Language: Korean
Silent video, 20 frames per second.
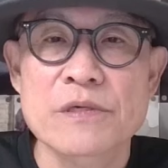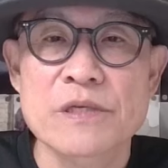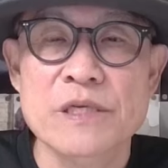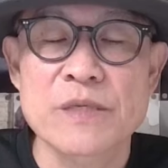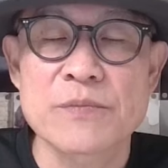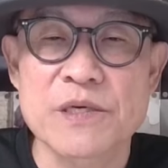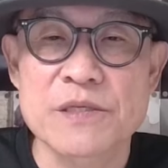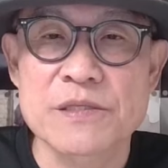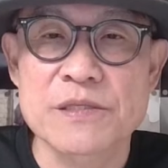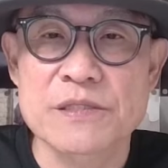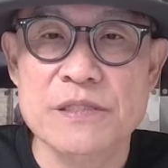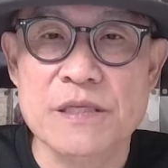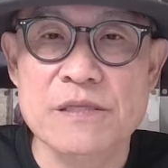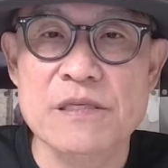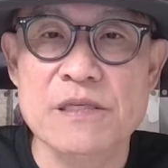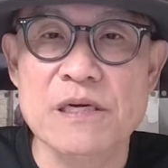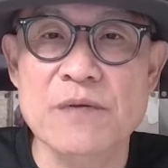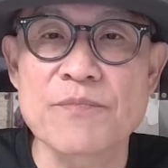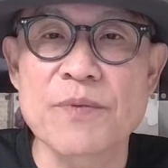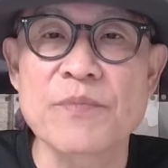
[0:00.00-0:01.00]
김건희 여사
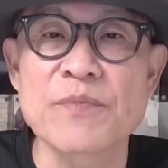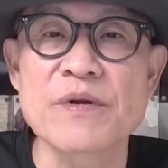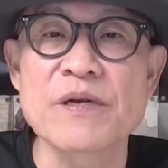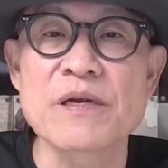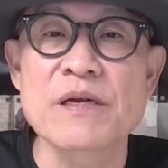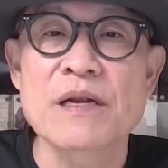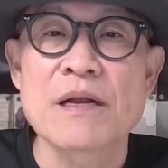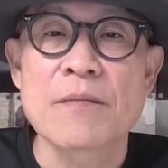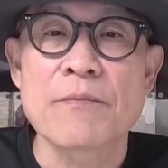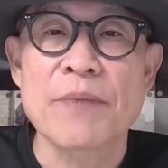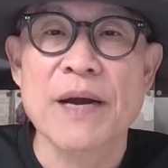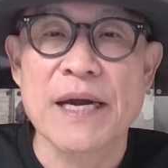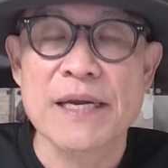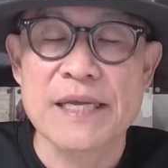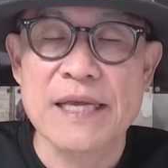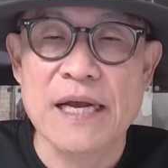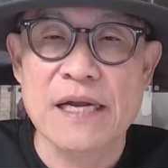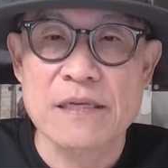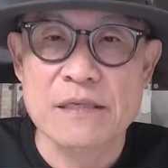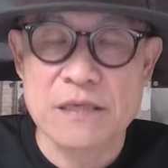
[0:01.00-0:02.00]
특검법을
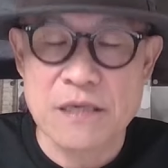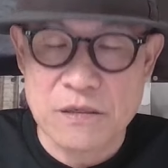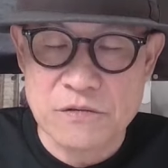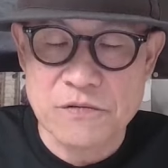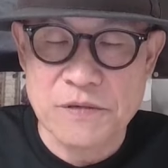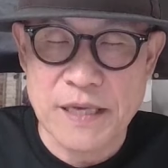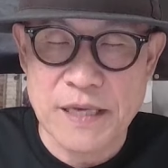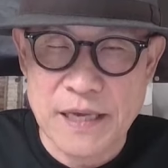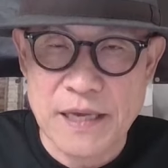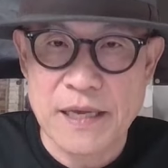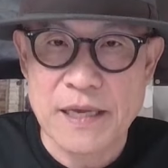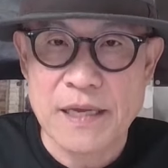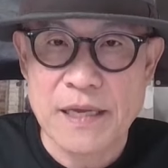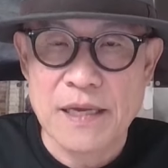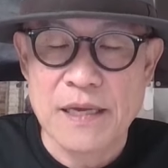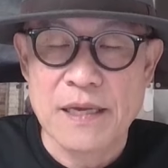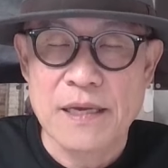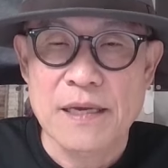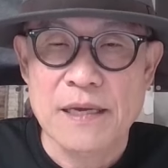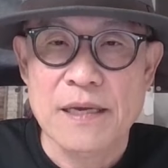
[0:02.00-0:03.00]
발의할 경우에
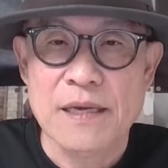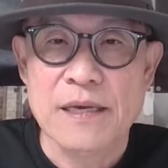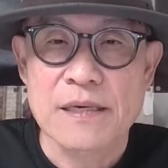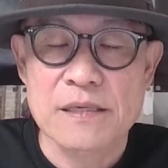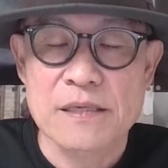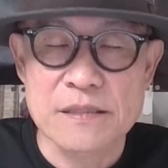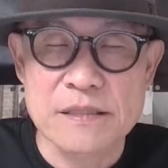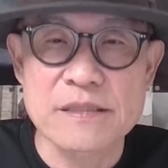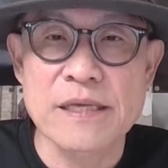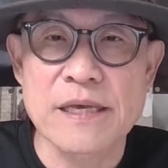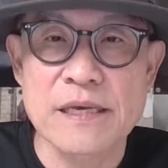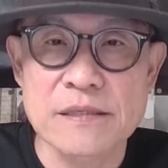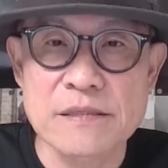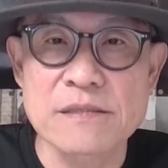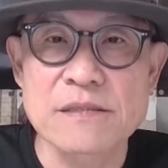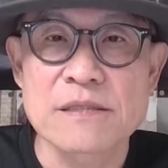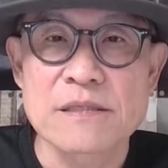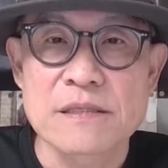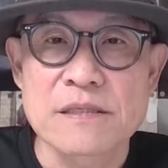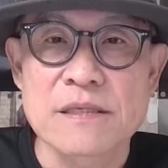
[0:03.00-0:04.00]

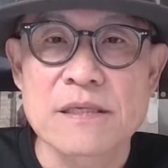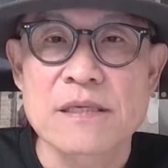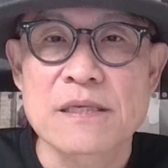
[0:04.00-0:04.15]
그때는